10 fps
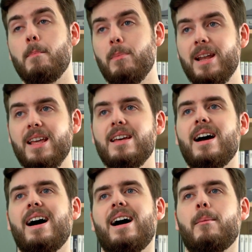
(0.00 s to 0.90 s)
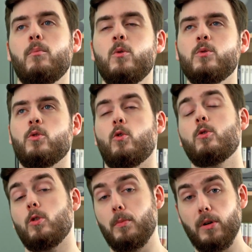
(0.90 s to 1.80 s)
mêlé à un monde
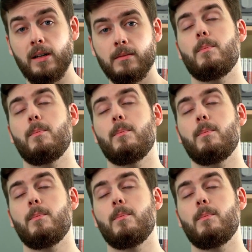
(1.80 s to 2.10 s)
contemporain,